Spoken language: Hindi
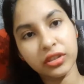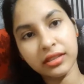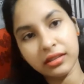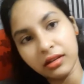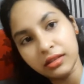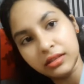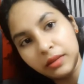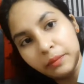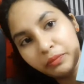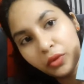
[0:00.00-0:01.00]
इस तरह से
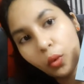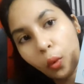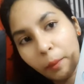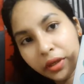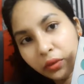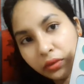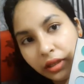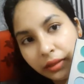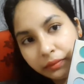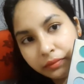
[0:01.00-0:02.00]
ओपन
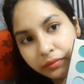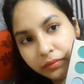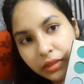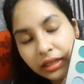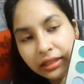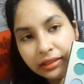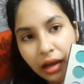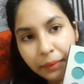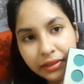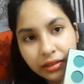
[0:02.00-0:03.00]
होता है
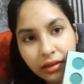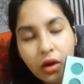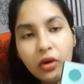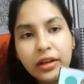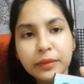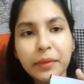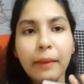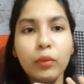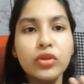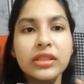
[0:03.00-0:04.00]
किताब की तरह और इसमें
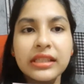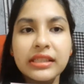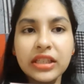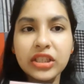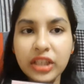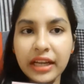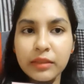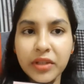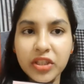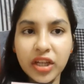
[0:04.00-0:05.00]
आपको सिक्सटी
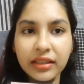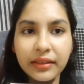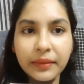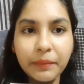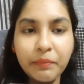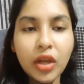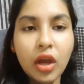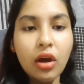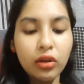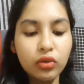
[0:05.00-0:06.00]
शेड्स मिल जाते हैं
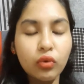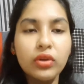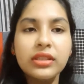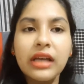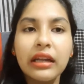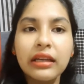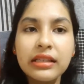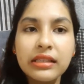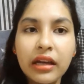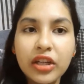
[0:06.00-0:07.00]
तो सारे
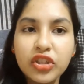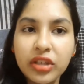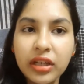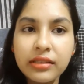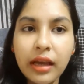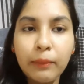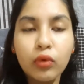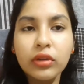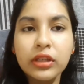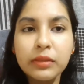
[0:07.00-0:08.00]
के सारे शेड्स
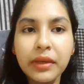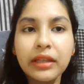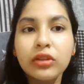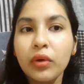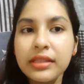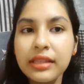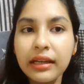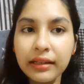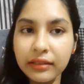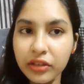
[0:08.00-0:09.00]
आपको इसमें थोड़े से
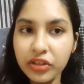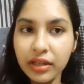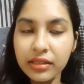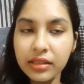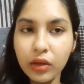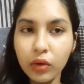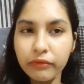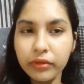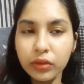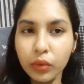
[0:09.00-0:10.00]
ग्लिटर शेड से और
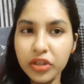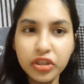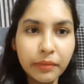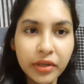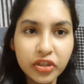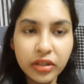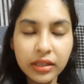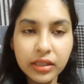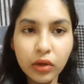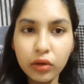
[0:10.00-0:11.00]
फिर थोड़े शिमर
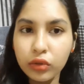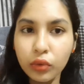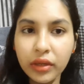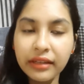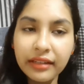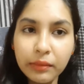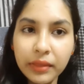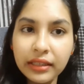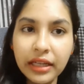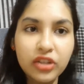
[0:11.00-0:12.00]
शेड से और थोड़े
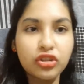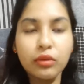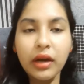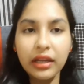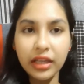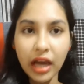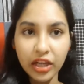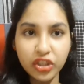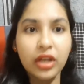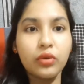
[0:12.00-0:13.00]
क्रीमी टेक्सचर वाले
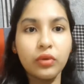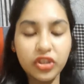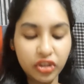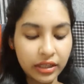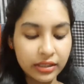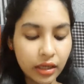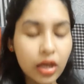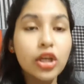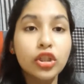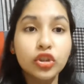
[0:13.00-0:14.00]
आई शेडो के शेड से
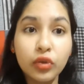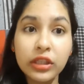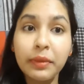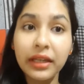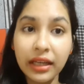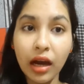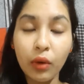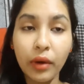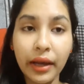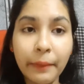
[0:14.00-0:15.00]
जो कि इस पर लिखा
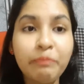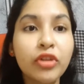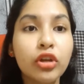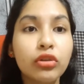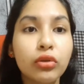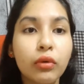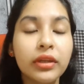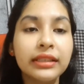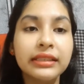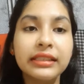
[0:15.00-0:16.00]
हुआ है तो
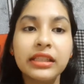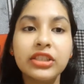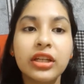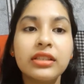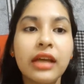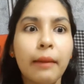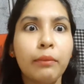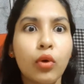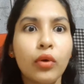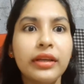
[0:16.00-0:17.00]
ये 60 शेड्स
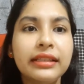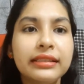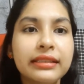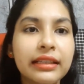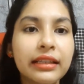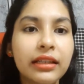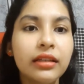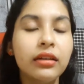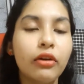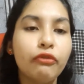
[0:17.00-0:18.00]
आपको इजीली
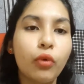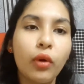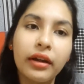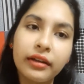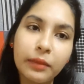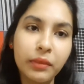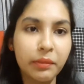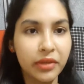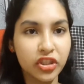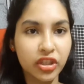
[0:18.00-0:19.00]
400 में
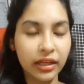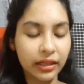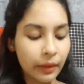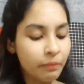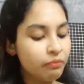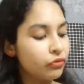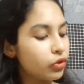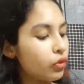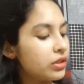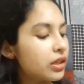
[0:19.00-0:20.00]
मिल जाएंगे
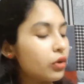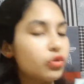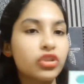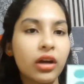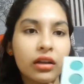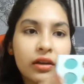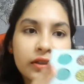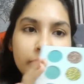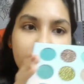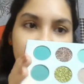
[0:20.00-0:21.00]
तो इसके कुछ
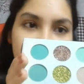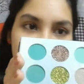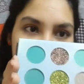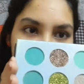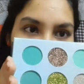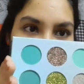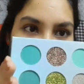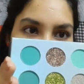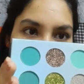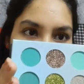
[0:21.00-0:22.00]
कलर्स भी इस तरह
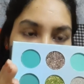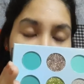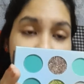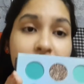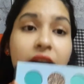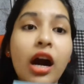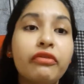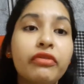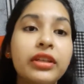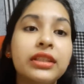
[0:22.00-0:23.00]
के हैं ये
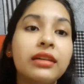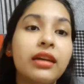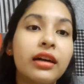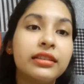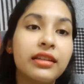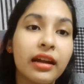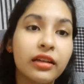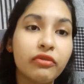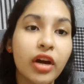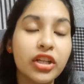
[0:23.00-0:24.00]
काफ़ी ज़्यादा
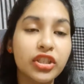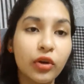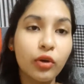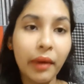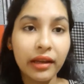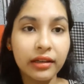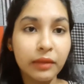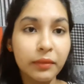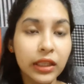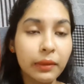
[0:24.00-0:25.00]
अट्रैक्टिव आई शेडो पैलेट
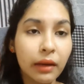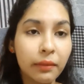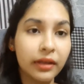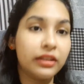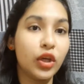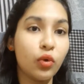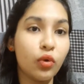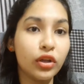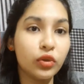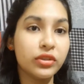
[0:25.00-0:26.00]
है मतलब आप अगर
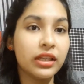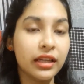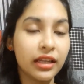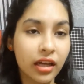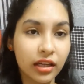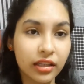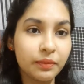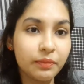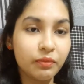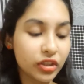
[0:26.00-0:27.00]
देखोगे तो इसे लगेगा कि
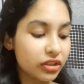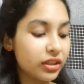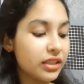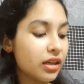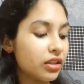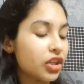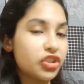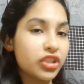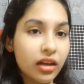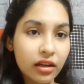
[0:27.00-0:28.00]
इतने ज़्यादा
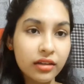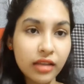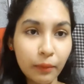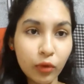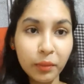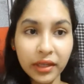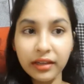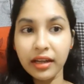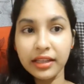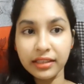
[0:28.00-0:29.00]
अच्छे कलर्स आपको मिल
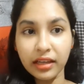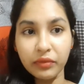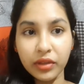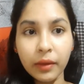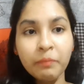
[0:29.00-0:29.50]
रहे हैं इसके अंदर